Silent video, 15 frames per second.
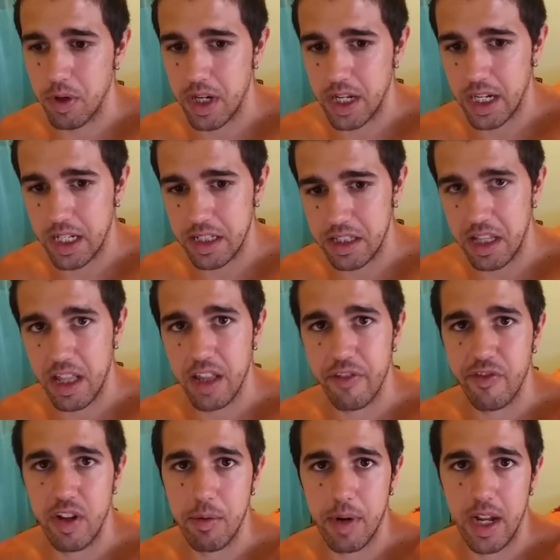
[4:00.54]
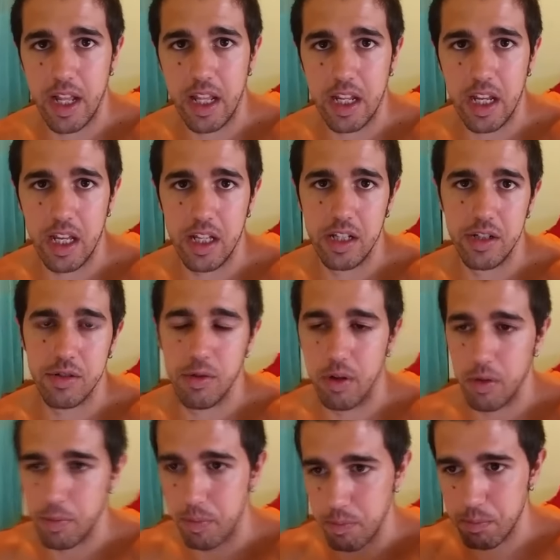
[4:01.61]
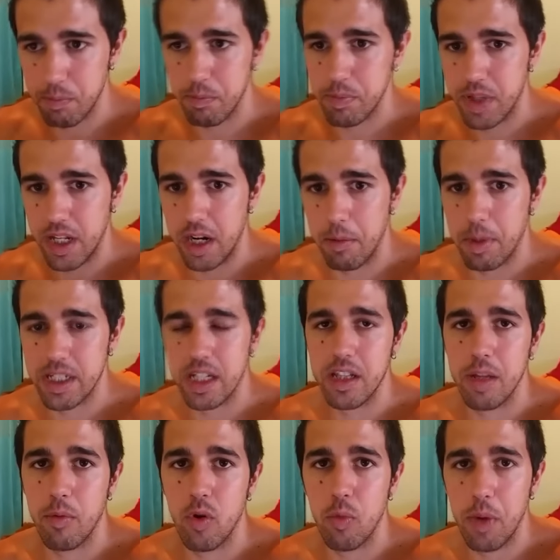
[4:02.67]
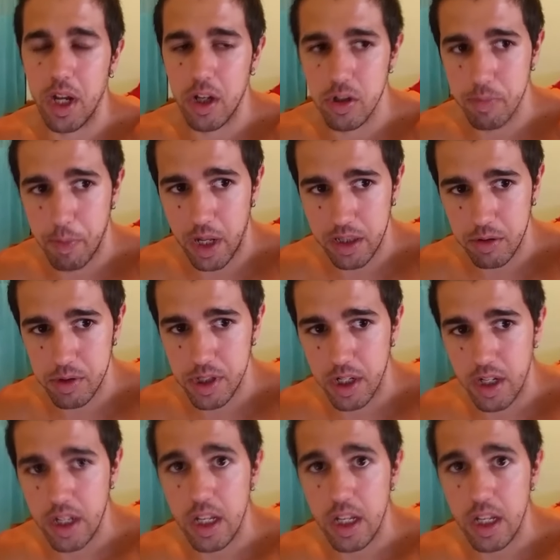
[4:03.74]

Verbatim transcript: buena cantidad de fibra y que suelo mm, tener bastante volumen en los platos,